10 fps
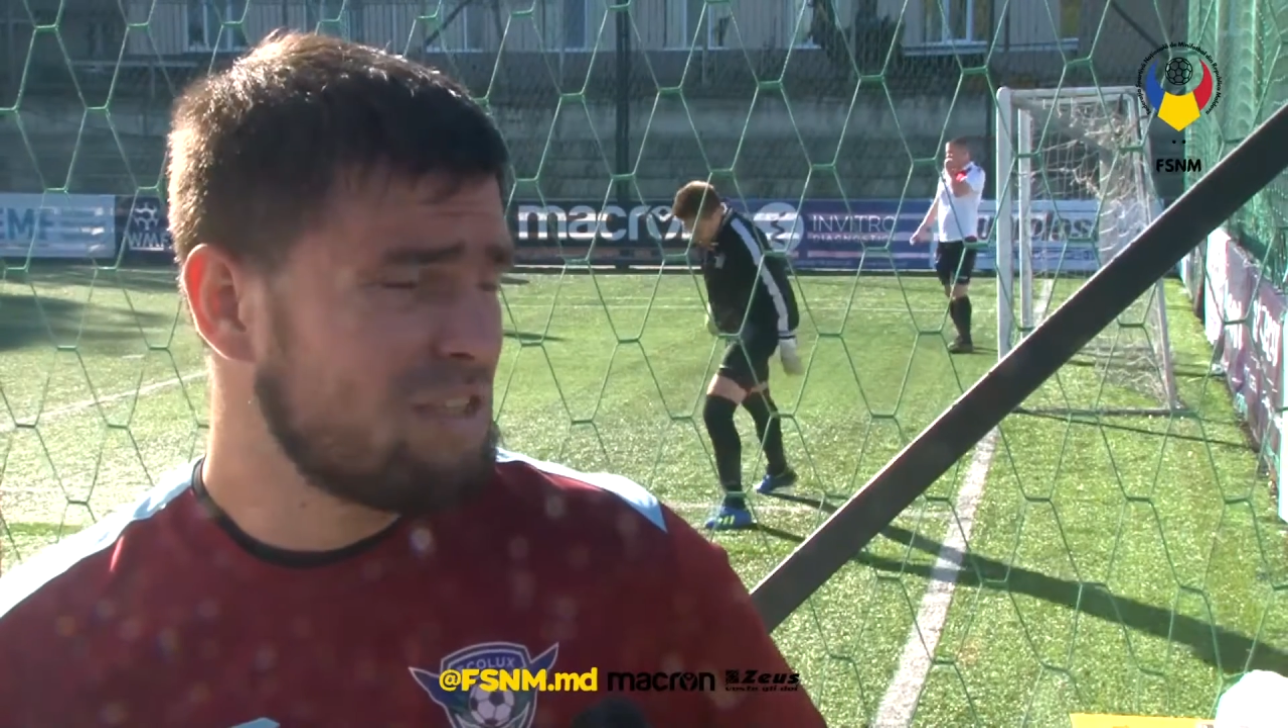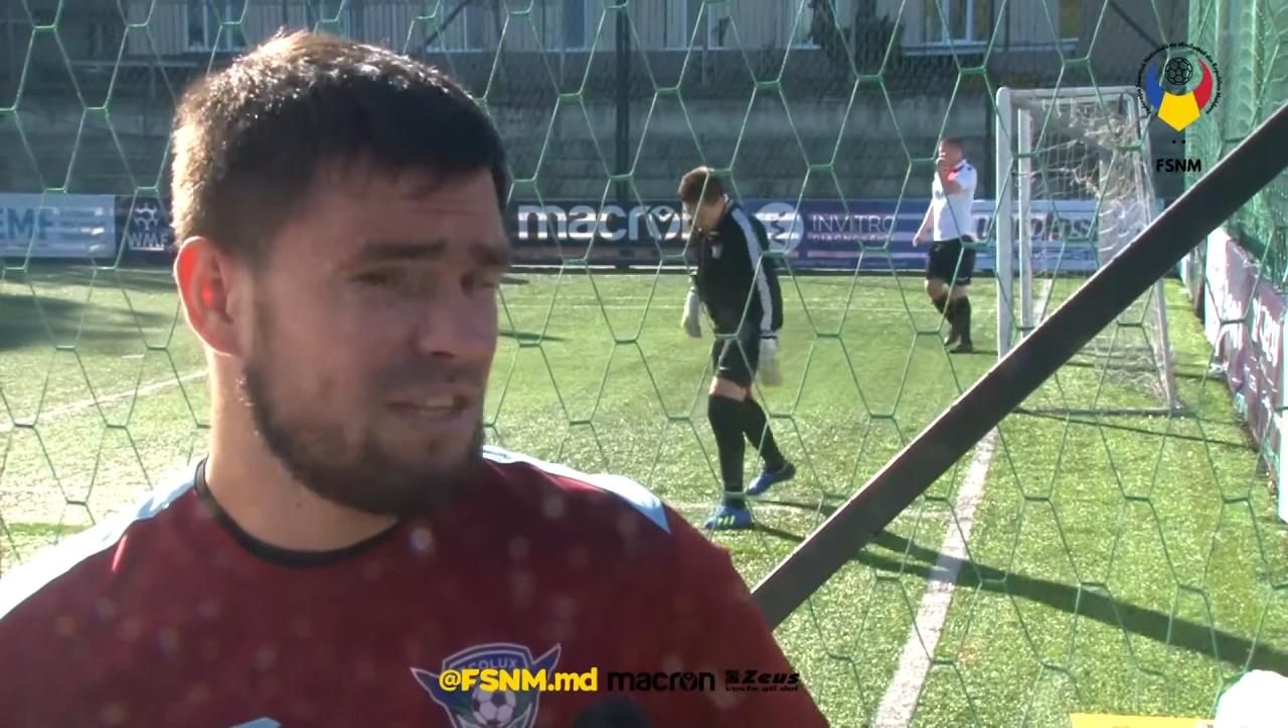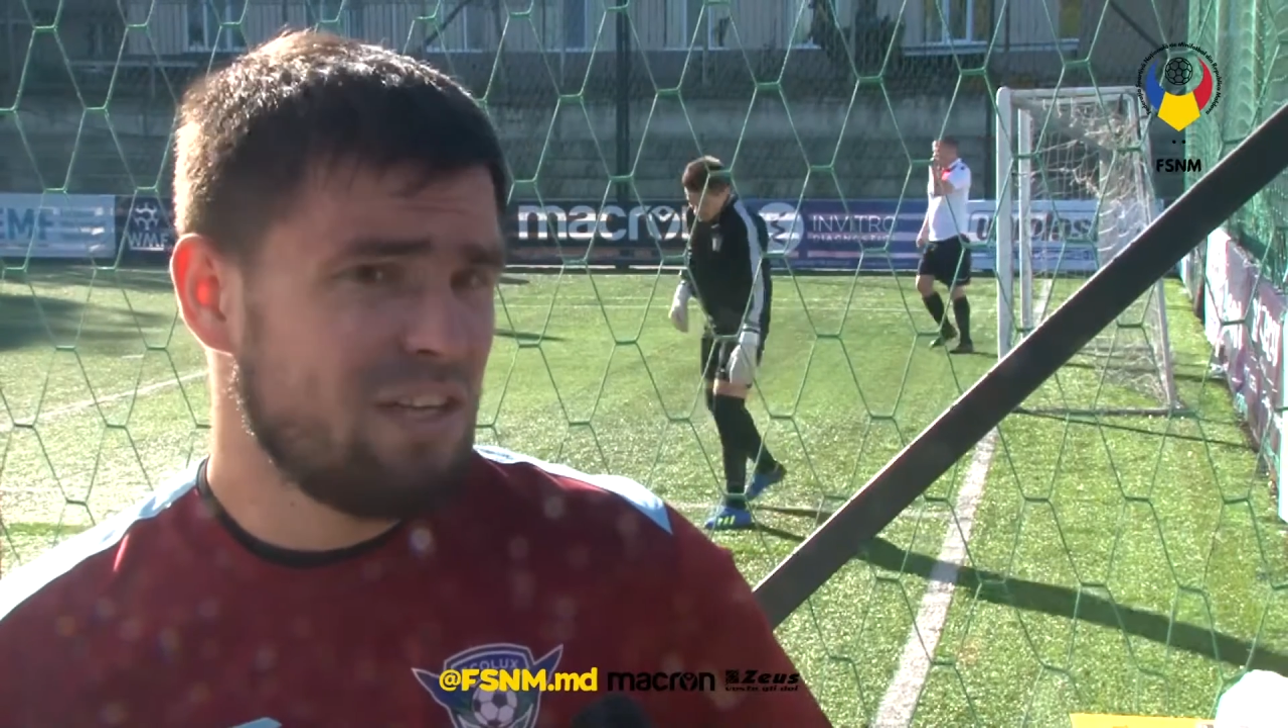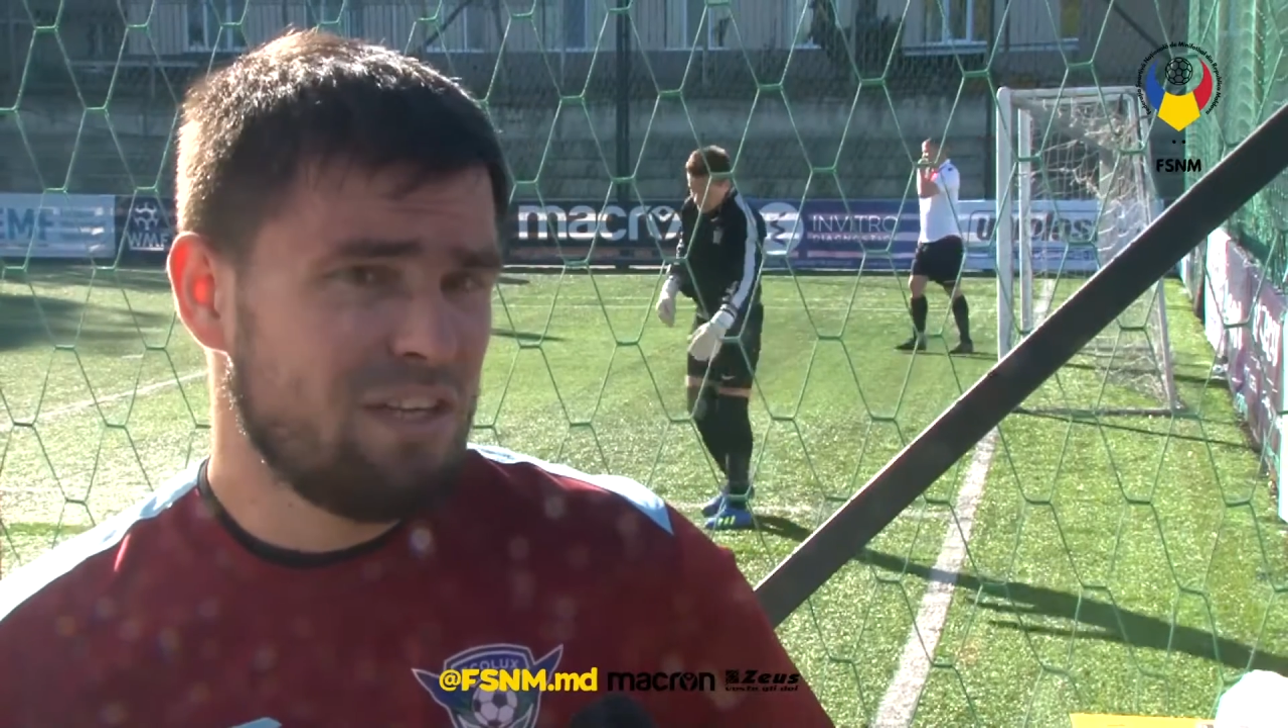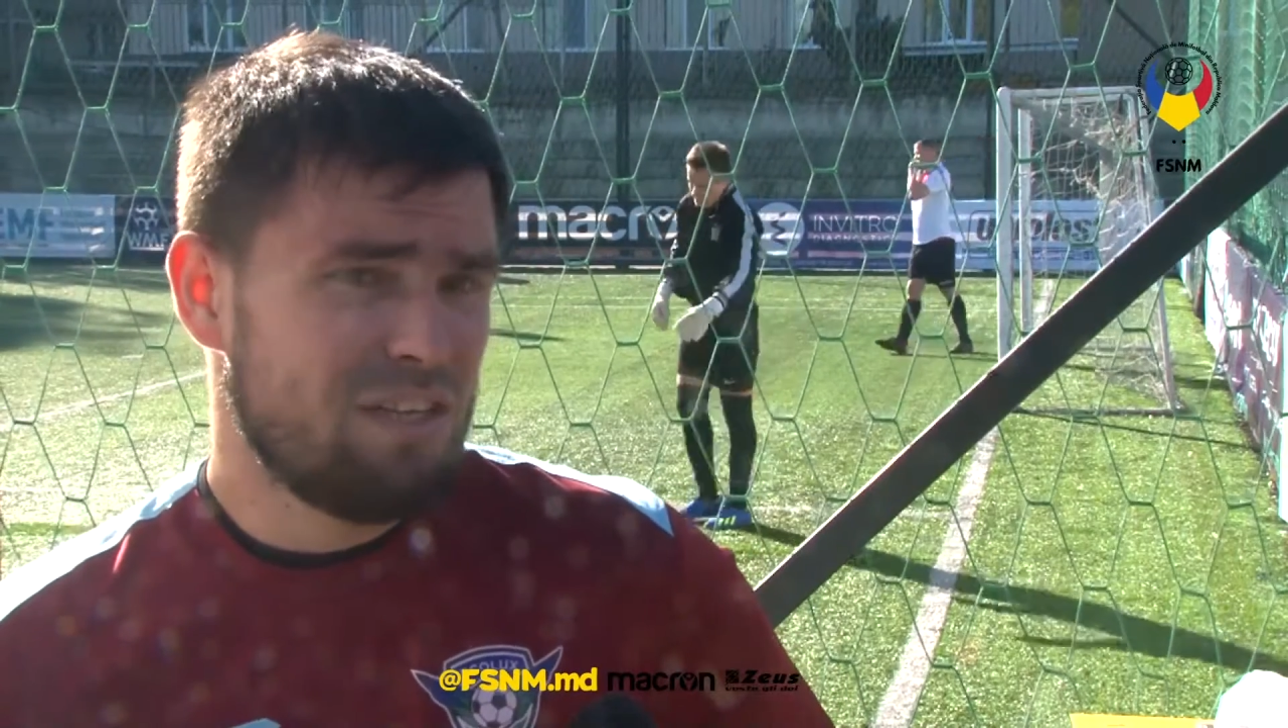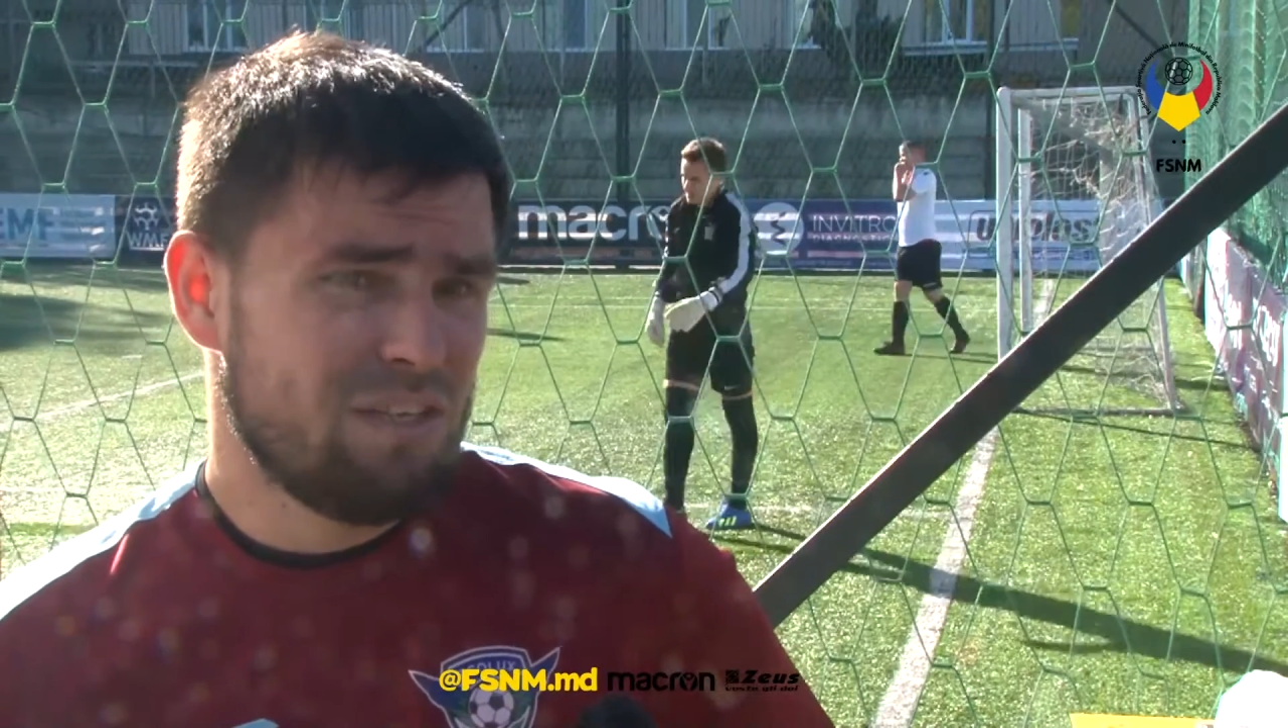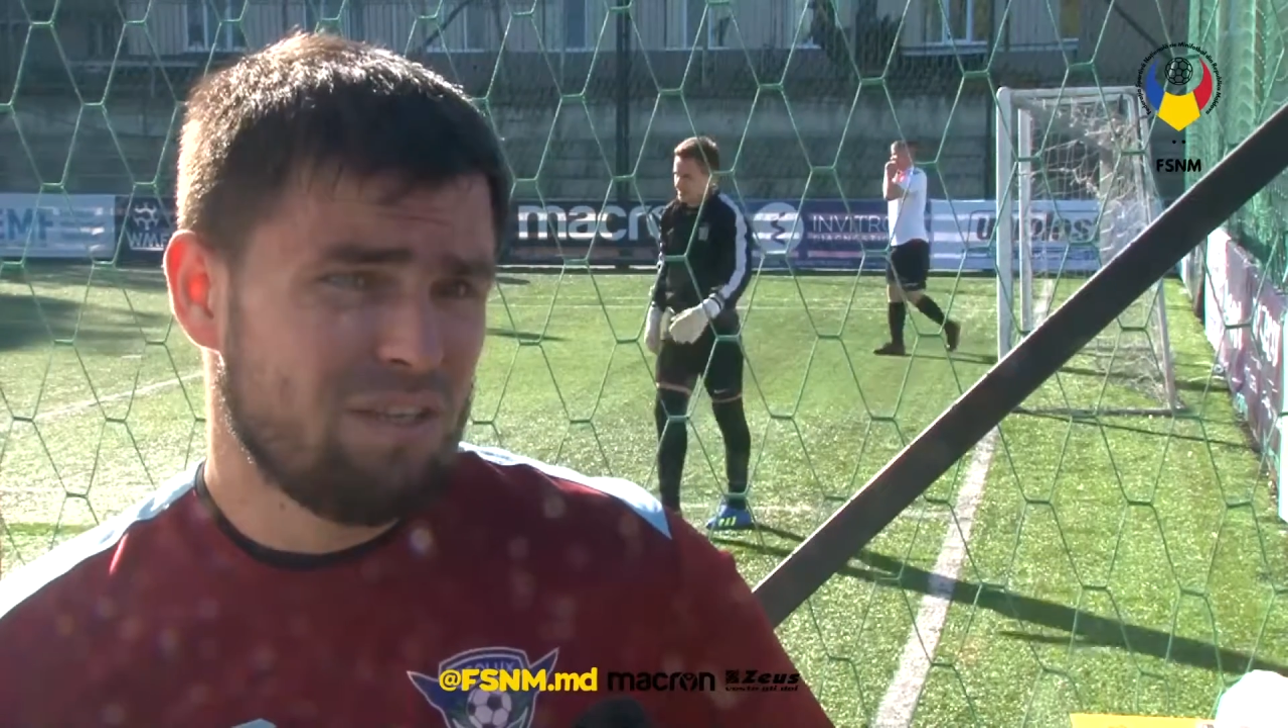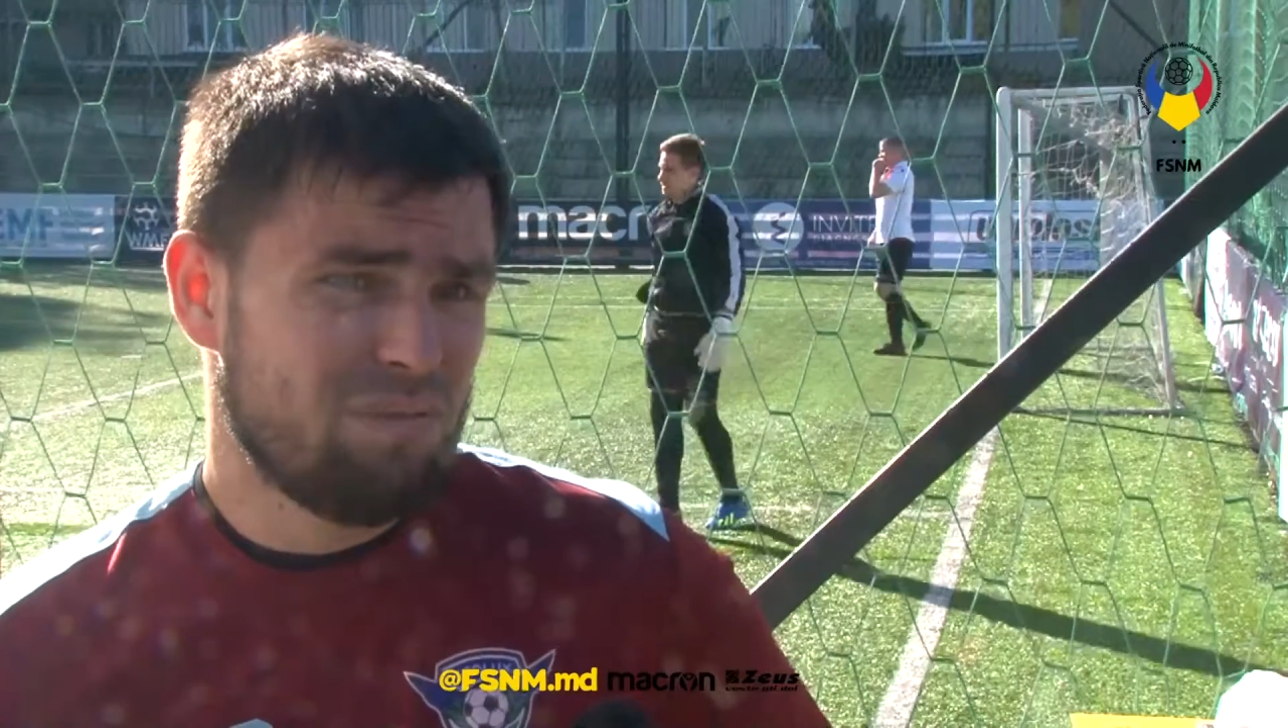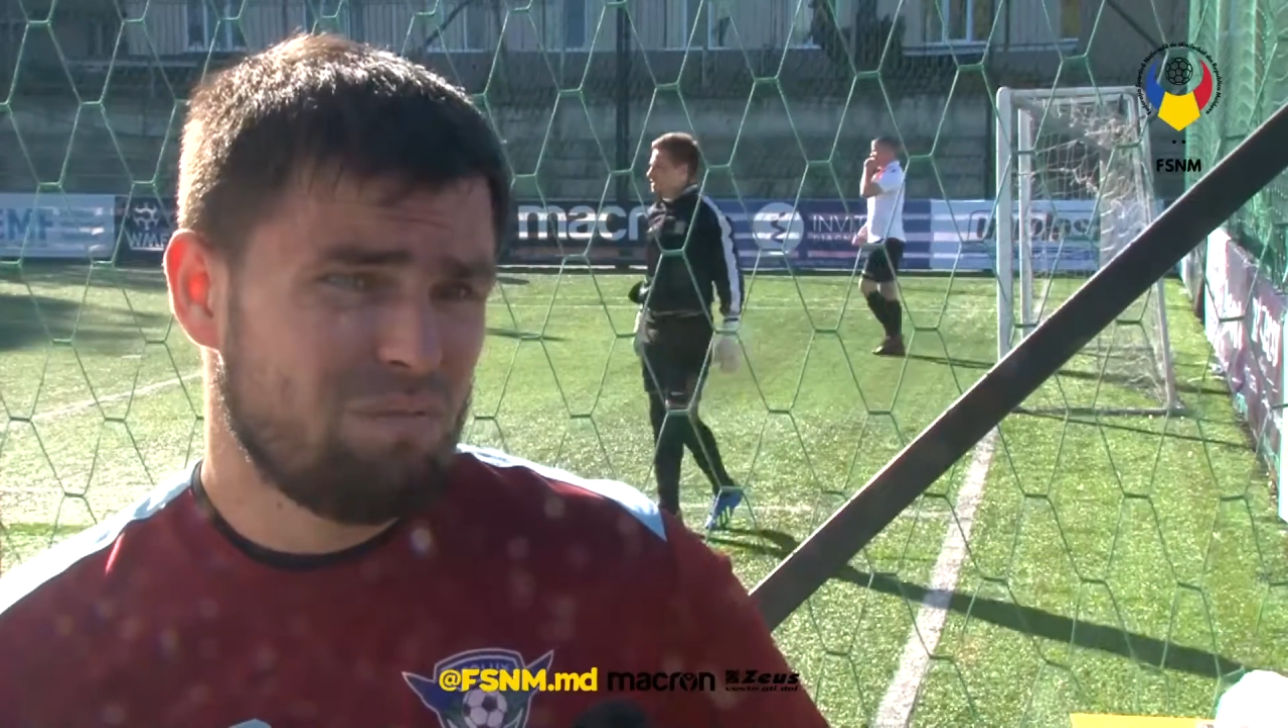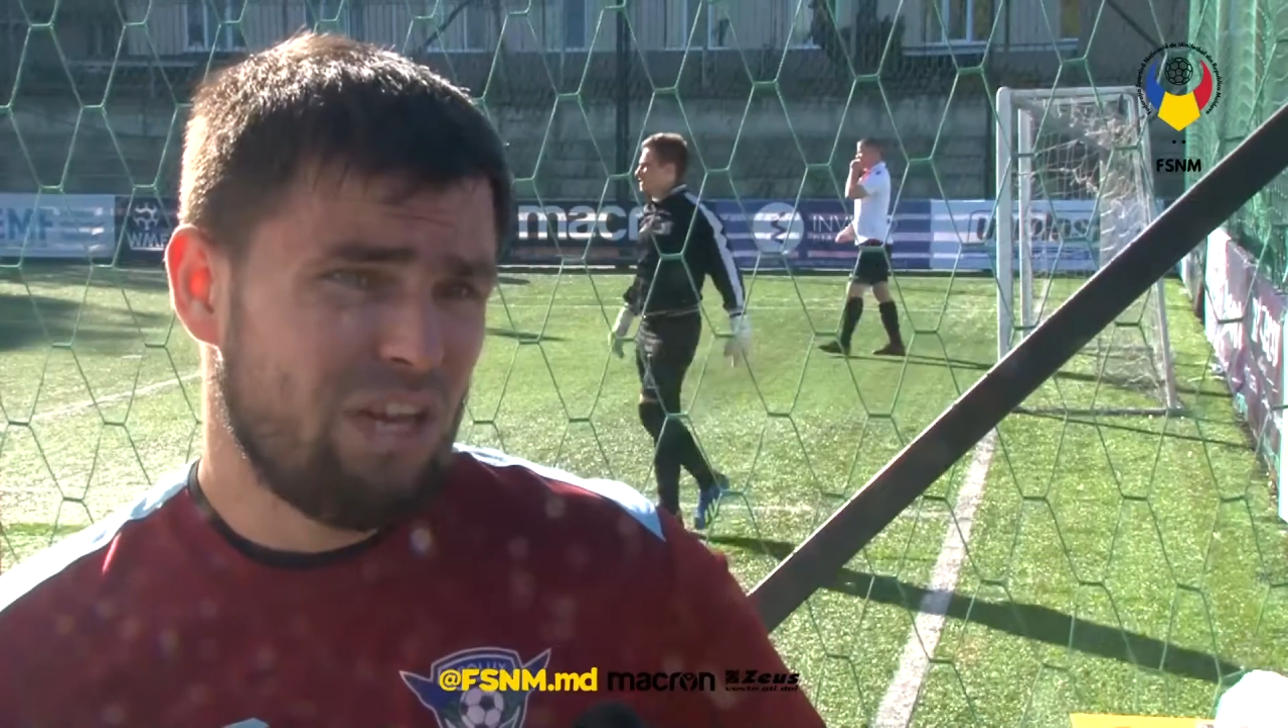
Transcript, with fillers: цели